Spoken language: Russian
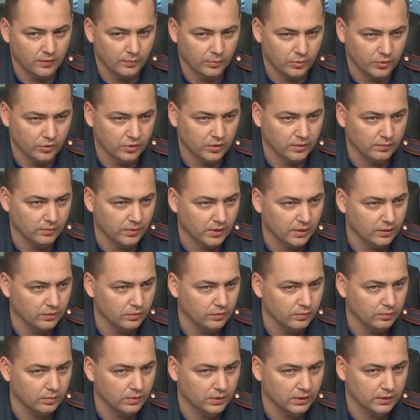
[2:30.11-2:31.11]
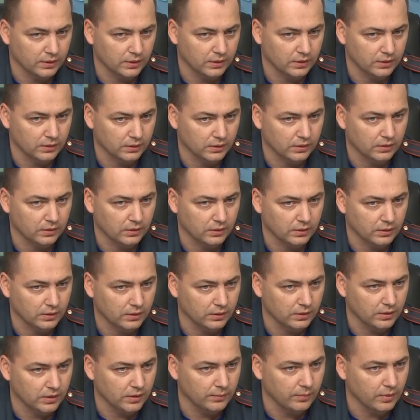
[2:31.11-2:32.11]
прошлом году была
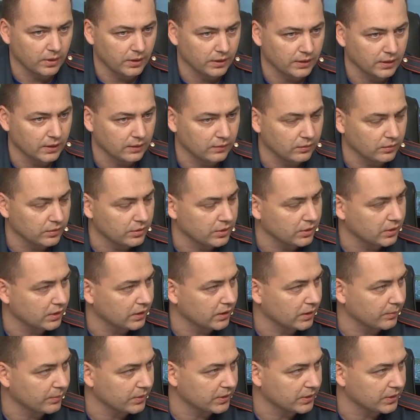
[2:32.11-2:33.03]
э, гибель одного человека и